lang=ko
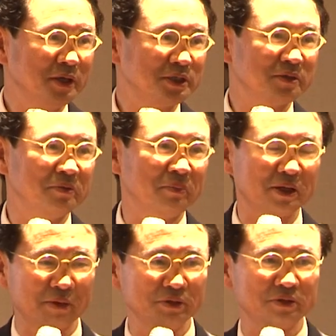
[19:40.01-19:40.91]
지금은
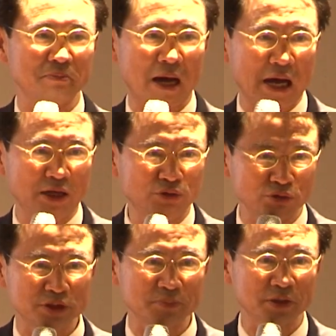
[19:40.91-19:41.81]
메타버스 많이
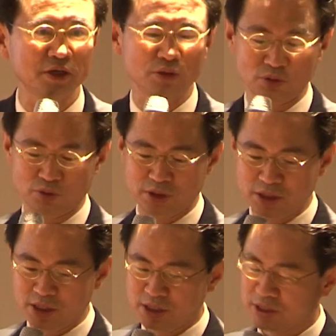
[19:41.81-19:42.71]
죽었습니다. 그래도
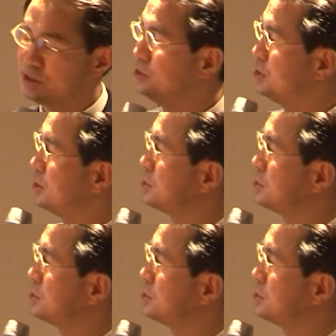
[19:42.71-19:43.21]
현재